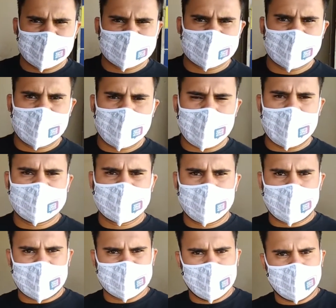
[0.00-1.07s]
em relação a
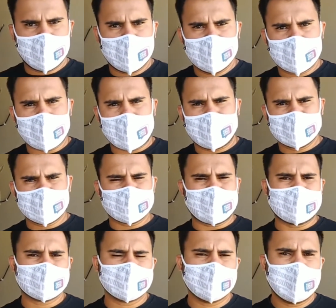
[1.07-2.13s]
esse prédio público
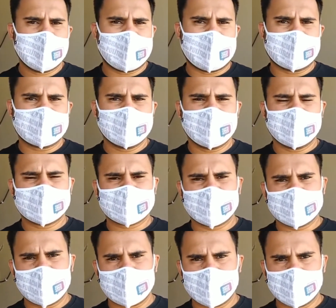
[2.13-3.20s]
abandonado aqui em
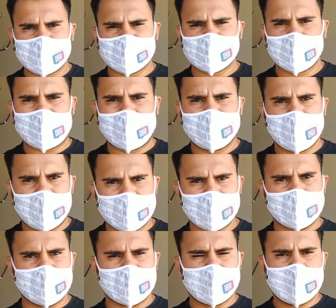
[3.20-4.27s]
Santa Cruz do
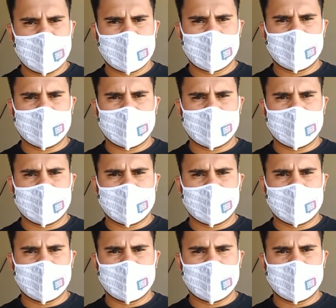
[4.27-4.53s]
Capibaribe.